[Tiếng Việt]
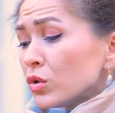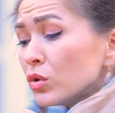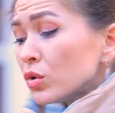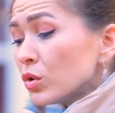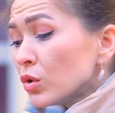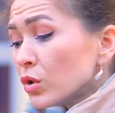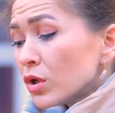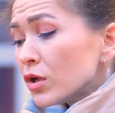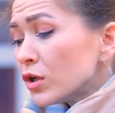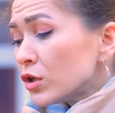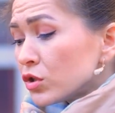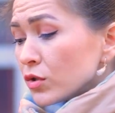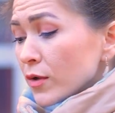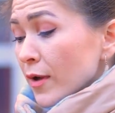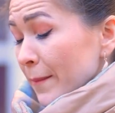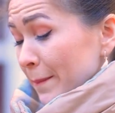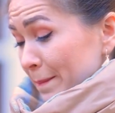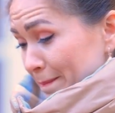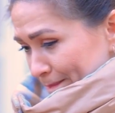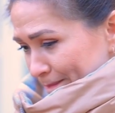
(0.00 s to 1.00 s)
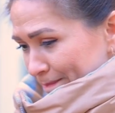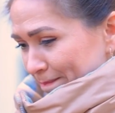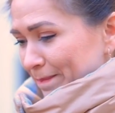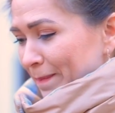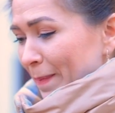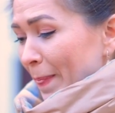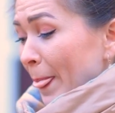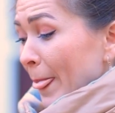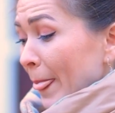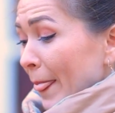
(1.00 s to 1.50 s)
Ngoan, yên lặng
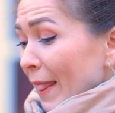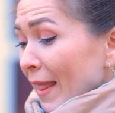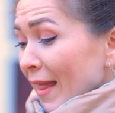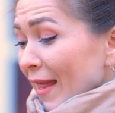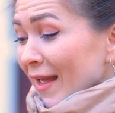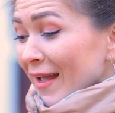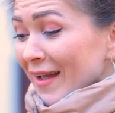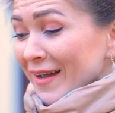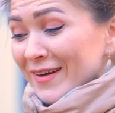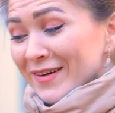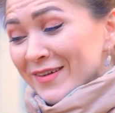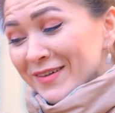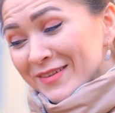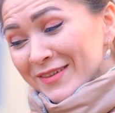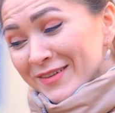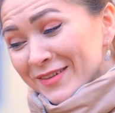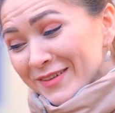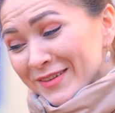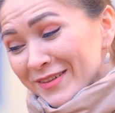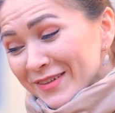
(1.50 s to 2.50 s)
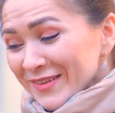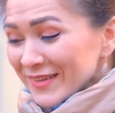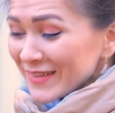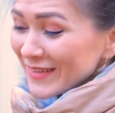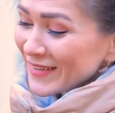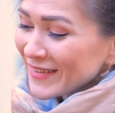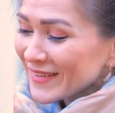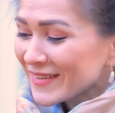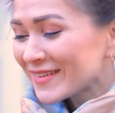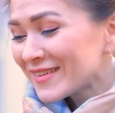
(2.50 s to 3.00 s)
nào, đừng khóc nha,
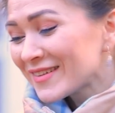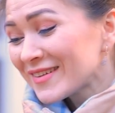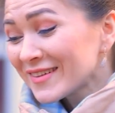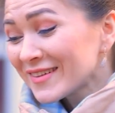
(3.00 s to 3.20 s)
bé cưng của